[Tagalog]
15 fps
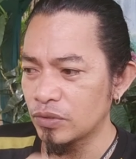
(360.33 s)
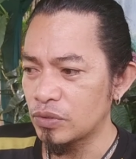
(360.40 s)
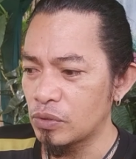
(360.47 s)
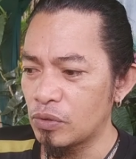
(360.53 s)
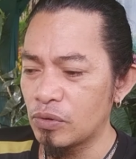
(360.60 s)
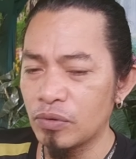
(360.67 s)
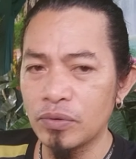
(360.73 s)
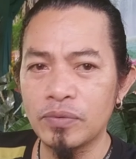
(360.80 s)

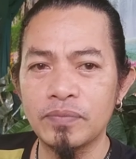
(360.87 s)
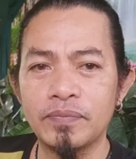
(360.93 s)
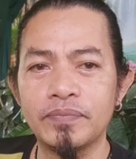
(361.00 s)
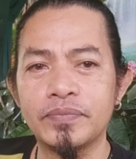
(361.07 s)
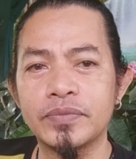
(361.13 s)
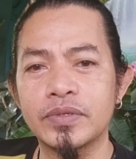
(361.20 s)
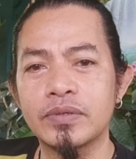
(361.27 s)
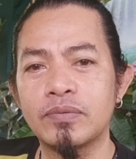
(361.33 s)
so,
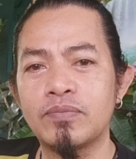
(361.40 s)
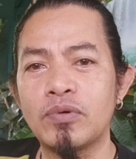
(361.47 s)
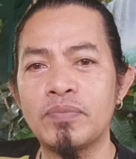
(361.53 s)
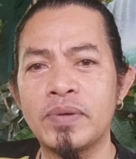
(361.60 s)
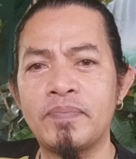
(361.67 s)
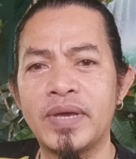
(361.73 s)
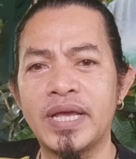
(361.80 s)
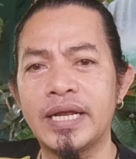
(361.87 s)

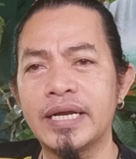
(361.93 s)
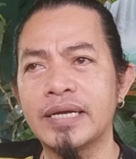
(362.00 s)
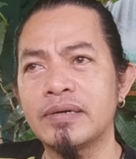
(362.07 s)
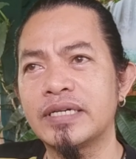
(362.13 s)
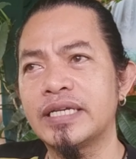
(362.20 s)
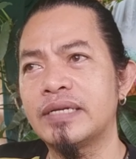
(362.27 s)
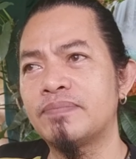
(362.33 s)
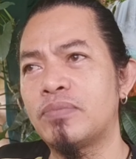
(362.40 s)
pumipili
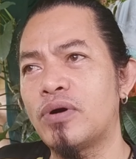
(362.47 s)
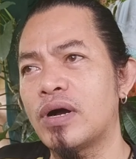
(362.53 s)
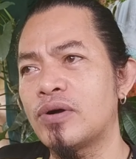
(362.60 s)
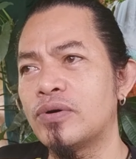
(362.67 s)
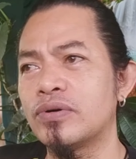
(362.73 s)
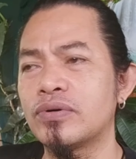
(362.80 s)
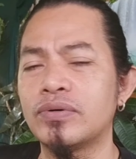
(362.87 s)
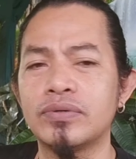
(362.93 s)
lang din po
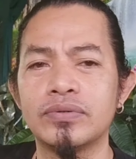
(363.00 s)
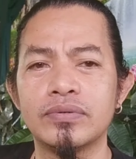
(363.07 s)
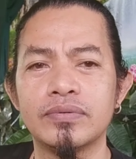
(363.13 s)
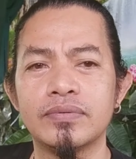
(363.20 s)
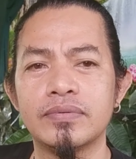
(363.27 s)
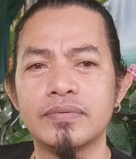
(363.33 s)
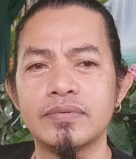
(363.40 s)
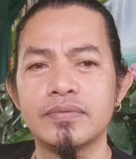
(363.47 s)
ako kung
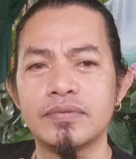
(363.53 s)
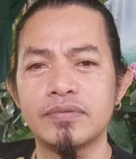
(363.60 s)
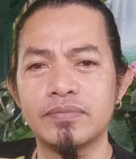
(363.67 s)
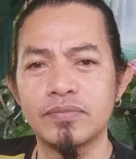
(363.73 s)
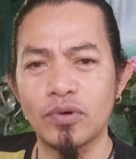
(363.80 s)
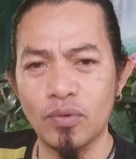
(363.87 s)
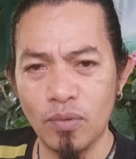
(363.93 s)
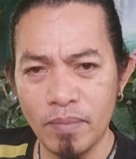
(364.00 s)

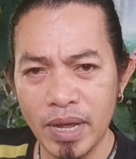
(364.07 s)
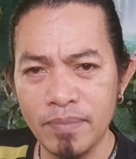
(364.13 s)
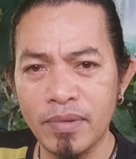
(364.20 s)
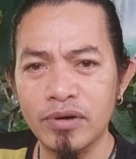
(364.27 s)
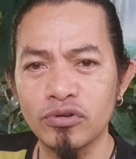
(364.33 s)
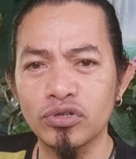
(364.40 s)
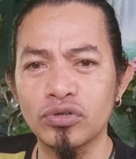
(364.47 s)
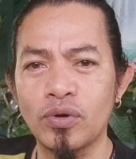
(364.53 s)
kung may
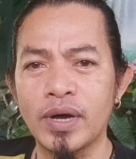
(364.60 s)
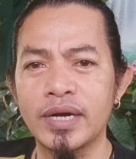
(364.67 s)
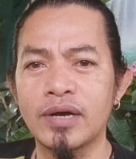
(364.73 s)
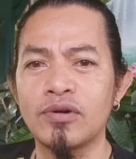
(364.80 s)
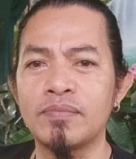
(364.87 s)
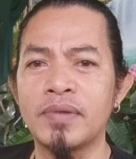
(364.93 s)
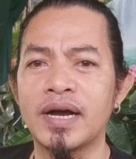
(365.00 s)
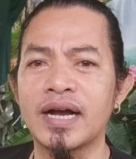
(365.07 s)
magustuhan
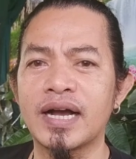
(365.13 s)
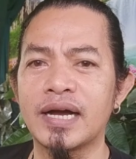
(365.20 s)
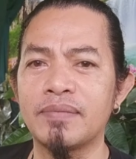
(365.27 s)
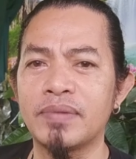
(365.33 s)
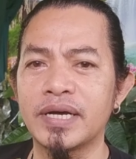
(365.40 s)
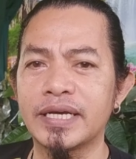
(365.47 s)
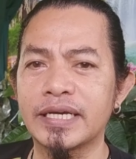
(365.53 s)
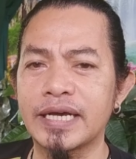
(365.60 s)
ako mga
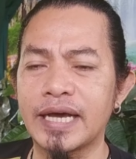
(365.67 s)
kabay.